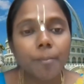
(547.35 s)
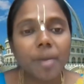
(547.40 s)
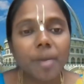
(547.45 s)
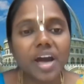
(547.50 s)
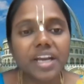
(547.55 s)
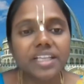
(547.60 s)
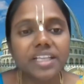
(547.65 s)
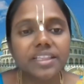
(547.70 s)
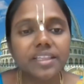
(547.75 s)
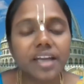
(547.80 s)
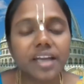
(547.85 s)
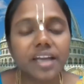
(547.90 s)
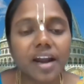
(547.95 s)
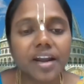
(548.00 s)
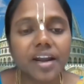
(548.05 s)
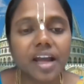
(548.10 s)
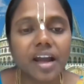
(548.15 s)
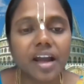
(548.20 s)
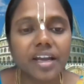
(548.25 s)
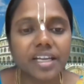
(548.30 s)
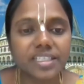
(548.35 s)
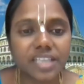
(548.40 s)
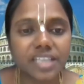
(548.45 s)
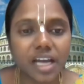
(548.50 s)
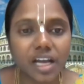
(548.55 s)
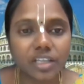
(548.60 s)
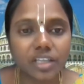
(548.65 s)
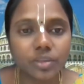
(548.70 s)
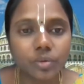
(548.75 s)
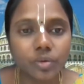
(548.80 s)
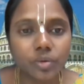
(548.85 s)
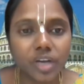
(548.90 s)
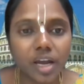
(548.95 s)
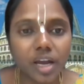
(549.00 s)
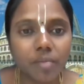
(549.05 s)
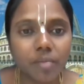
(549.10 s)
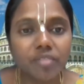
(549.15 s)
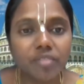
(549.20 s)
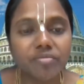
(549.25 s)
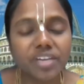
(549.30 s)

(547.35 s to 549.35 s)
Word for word: పరిత్రాణాయ సాధునం